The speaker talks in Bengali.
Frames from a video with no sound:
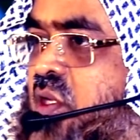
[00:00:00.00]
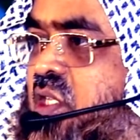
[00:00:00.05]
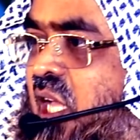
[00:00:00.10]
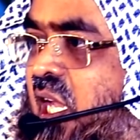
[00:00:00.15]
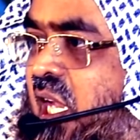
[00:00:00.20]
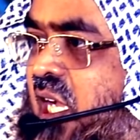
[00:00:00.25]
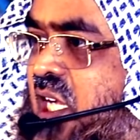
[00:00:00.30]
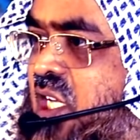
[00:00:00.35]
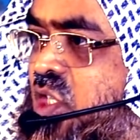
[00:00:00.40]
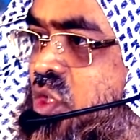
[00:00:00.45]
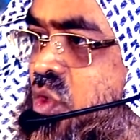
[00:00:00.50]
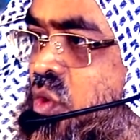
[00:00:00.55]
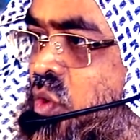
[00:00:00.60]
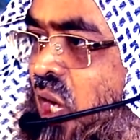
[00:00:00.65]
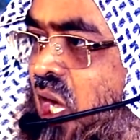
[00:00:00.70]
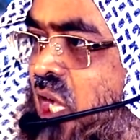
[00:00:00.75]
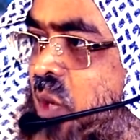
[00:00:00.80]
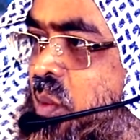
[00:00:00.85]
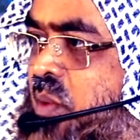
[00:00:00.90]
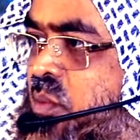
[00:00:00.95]
তারা কিন্তু
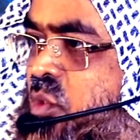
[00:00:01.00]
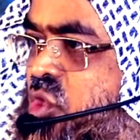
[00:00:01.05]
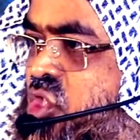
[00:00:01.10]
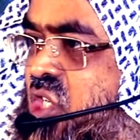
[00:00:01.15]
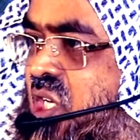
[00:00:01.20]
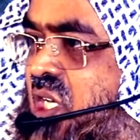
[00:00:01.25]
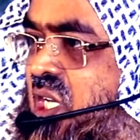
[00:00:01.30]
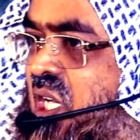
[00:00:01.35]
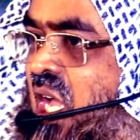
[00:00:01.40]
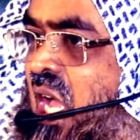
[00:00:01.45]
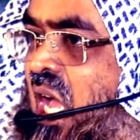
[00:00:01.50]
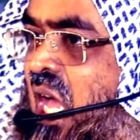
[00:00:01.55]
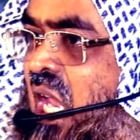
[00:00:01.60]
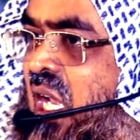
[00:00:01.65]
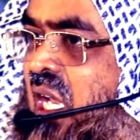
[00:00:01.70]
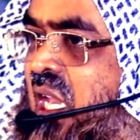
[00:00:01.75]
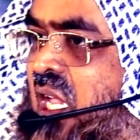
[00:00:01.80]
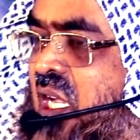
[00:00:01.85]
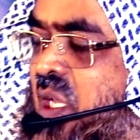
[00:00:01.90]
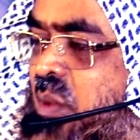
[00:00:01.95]
আরবের মুশ্রেকরা
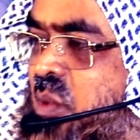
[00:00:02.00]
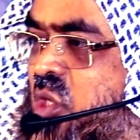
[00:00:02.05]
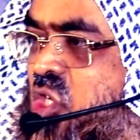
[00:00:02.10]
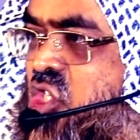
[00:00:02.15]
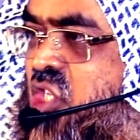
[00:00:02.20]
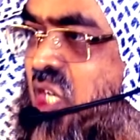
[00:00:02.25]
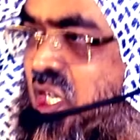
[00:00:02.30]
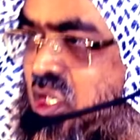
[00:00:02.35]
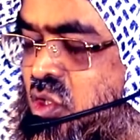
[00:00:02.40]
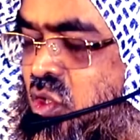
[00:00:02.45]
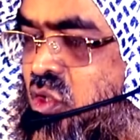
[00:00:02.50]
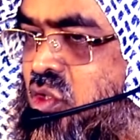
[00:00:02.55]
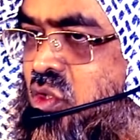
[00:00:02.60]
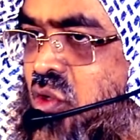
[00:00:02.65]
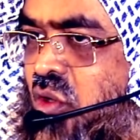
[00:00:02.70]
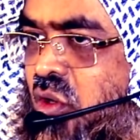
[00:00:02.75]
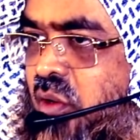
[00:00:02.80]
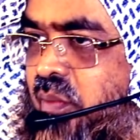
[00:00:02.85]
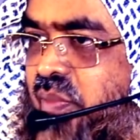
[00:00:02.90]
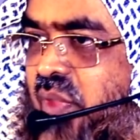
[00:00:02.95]
আল্লাহকে বিশ্বাস করত
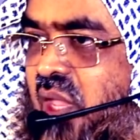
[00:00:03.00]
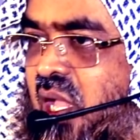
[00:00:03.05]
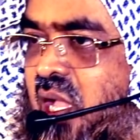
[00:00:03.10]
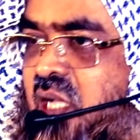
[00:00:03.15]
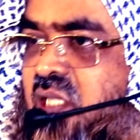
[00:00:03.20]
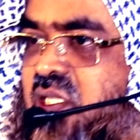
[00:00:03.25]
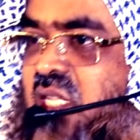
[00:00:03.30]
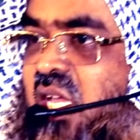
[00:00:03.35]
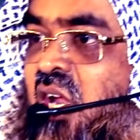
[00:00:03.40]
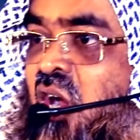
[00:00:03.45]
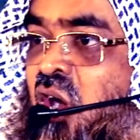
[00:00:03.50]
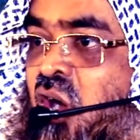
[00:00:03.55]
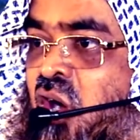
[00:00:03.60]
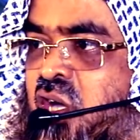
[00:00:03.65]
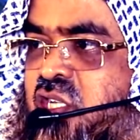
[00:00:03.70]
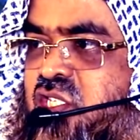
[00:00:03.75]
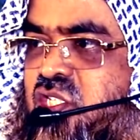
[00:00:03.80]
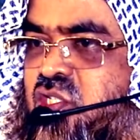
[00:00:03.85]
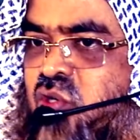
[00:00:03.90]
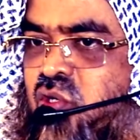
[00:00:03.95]
তারা
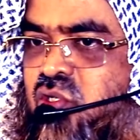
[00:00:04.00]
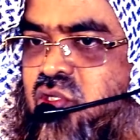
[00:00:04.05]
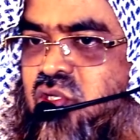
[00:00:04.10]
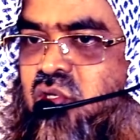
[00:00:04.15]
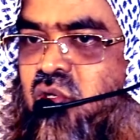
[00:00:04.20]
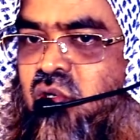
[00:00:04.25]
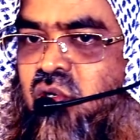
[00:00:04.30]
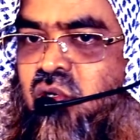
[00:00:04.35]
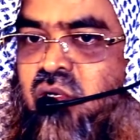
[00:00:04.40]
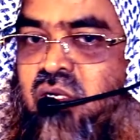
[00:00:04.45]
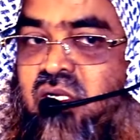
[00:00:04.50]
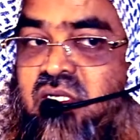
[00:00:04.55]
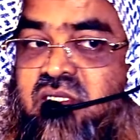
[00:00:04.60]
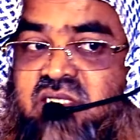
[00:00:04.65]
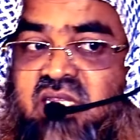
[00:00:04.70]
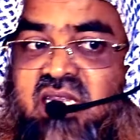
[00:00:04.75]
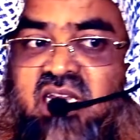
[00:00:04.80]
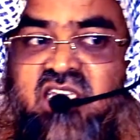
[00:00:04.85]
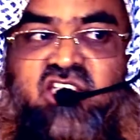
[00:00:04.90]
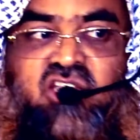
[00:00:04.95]
হজ করত
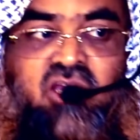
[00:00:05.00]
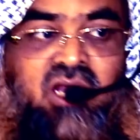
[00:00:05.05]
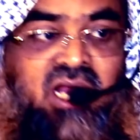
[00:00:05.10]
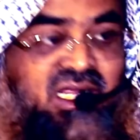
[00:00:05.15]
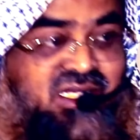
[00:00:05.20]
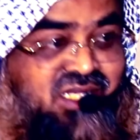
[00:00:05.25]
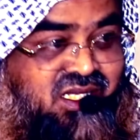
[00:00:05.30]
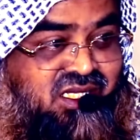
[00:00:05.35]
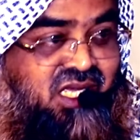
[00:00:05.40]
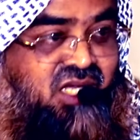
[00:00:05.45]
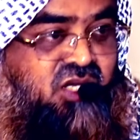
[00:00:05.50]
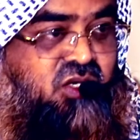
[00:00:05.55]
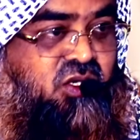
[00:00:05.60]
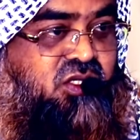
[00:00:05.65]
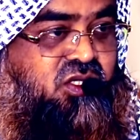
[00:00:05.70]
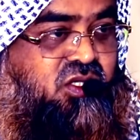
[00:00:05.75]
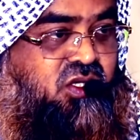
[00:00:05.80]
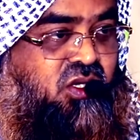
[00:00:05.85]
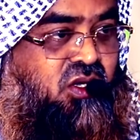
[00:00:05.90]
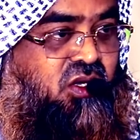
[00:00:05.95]
তারা সলাত আদায়
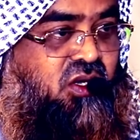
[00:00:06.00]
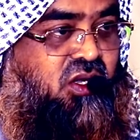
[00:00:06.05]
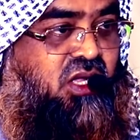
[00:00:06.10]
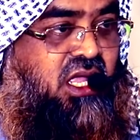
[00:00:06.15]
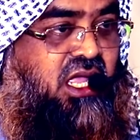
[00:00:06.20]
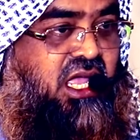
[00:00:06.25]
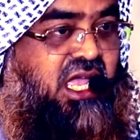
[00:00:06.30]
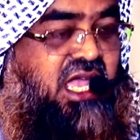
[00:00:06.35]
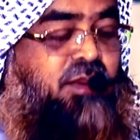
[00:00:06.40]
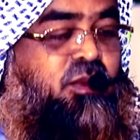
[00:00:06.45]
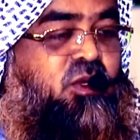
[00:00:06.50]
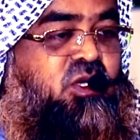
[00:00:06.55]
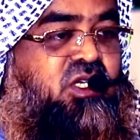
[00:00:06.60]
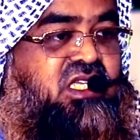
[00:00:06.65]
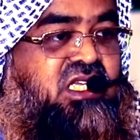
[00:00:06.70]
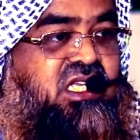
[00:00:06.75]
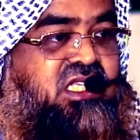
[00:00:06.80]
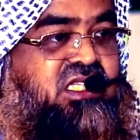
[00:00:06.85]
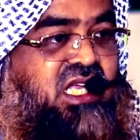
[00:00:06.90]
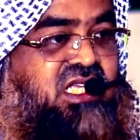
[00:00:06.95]
করত
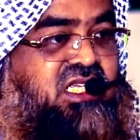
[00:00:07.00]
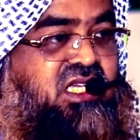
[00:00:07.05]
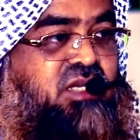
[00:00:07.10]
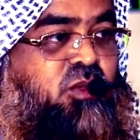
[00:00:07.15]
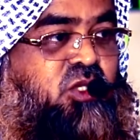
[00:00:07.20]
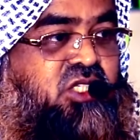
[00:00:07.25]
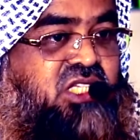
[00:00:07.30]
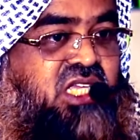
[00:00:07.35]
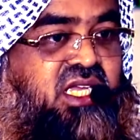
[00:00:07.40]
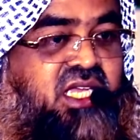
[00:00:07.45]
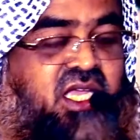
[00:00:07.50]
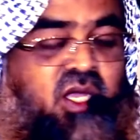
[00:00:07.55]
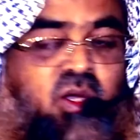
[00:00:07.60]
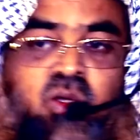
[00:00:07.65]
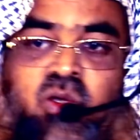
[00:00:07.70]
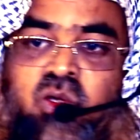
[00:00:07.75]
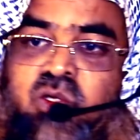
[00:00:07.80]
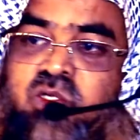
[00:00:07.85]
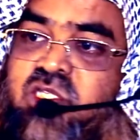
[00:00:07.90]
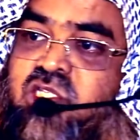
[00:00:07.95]
এমনকি তাদের মধ্যে কেউ
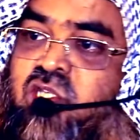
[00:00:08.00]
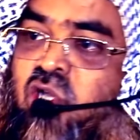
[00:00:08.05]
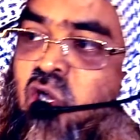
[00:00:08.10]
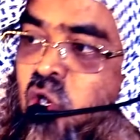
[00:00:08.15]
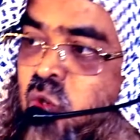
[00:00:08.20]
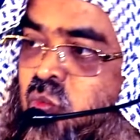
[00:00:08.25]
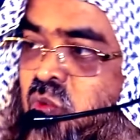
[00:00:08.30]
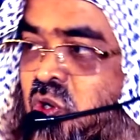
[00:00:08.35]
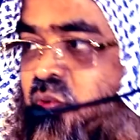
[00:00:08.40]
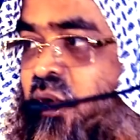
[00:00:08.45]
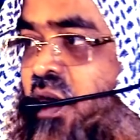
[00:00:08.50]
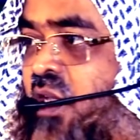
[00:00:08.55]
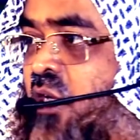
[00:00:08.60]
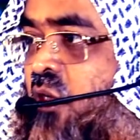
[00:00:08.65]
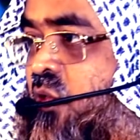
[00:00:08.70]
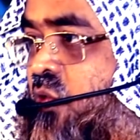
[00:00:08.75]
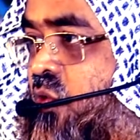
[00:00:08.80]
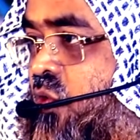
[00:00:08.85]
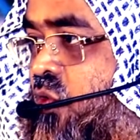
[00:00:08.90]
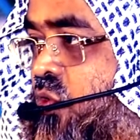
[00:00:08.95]
কেউ সৌমও
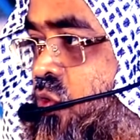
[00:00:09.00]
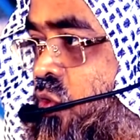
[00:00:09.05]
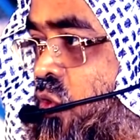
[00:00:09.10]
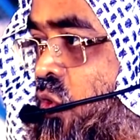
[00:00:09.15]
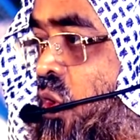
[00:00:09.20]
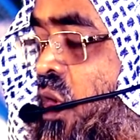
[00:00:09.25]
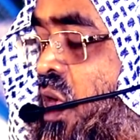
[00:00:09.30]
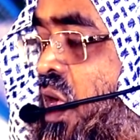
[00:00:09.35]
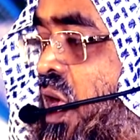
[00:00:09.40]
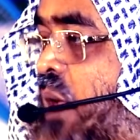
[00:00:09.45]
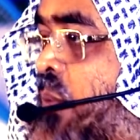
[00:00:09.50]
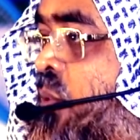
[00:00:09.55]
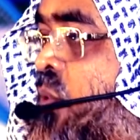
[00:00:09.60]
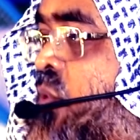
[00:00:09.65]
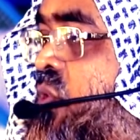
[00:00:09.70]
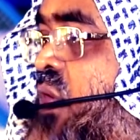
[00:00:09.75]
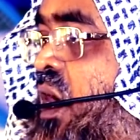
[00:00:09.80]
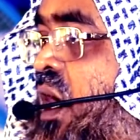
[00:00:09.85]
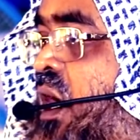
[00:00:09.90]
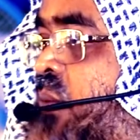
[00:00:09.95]
পালন করত এবং
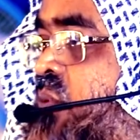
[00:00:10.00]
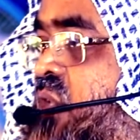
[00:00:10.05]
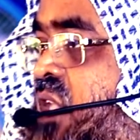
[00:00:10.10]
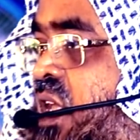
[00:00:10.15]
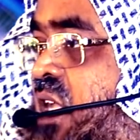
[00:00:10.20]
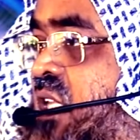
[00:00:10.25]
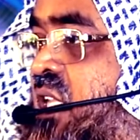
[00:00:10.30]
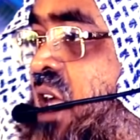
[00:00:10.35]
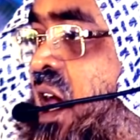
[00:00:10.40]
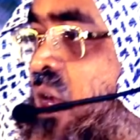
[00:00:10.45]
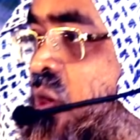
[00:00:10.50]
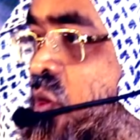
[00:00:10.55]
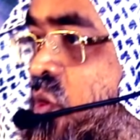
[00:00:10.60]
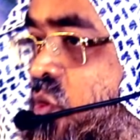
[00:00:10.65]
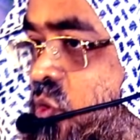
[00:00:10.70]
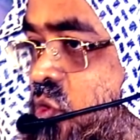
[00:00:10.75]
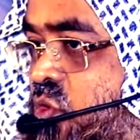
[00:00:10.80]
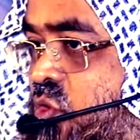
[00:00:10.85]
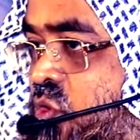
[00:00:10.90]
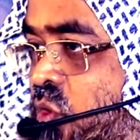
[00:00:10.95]
তারা দানও
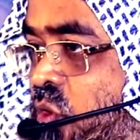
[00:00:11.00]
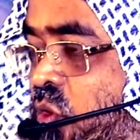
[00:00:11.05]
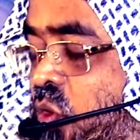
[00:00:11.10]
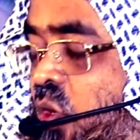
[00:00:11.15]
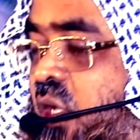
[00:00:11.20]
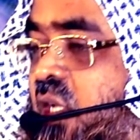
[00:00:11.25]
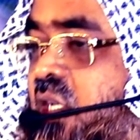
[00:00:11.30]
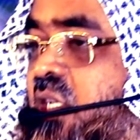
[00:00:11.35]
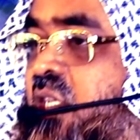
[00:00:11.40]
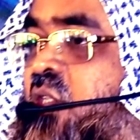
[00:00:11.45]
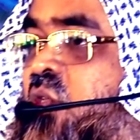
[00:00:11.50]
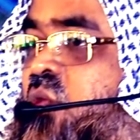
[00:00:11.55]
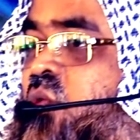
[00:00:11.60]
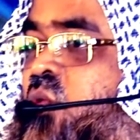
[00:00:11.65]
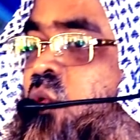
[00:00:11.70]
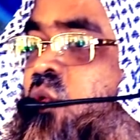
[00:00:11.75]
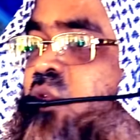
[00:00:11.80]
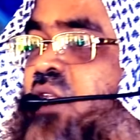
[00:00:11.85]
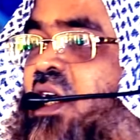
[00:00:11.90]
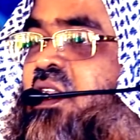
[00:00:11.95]
করত
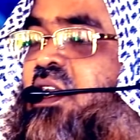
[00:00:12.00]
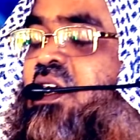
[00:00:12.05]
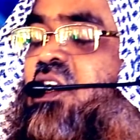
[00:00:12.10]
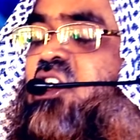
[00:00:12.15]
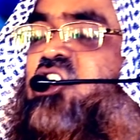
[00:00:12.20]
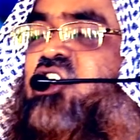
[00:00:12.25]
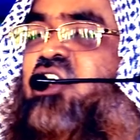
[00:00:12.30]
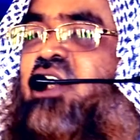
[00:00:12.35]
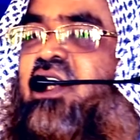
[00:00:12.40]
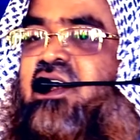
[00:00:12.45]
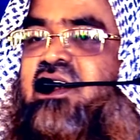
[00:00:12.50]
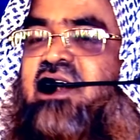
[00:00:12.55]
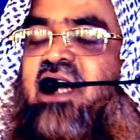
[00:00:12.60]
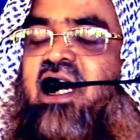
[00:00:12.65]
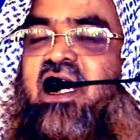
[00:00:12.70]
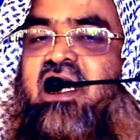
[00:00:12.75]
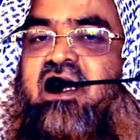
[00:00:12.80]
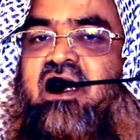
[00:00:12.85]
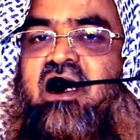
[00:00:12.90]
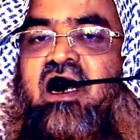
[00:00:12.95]
কিন্তু তাদের সেই
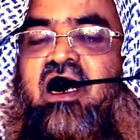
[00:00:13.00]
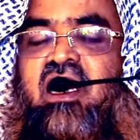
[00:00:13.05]
দান